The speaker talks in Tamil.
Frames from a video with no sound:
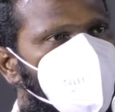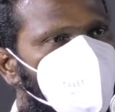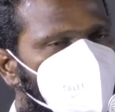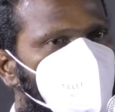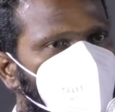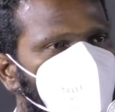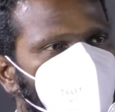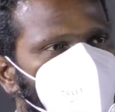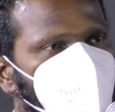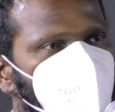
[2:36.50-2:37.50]
இந்த
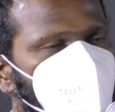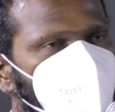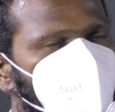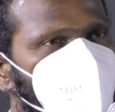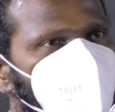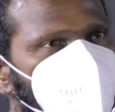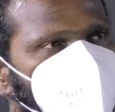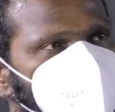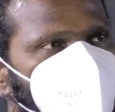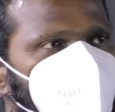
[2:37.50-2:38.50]
இறைவன் மிகப்பெரியவன்
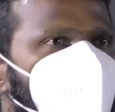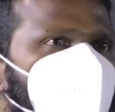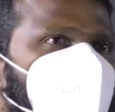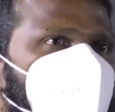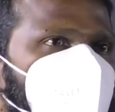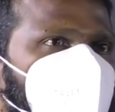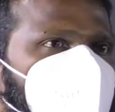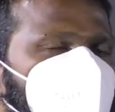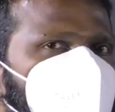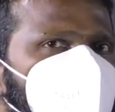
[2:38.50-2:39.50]
ஐடியாவை
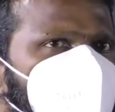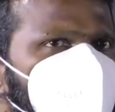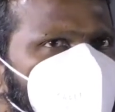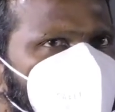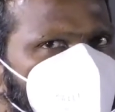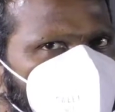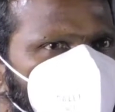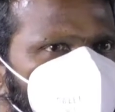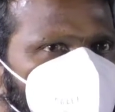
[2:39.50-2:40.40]
நான் ஒர்க் பண்ணட்டுமா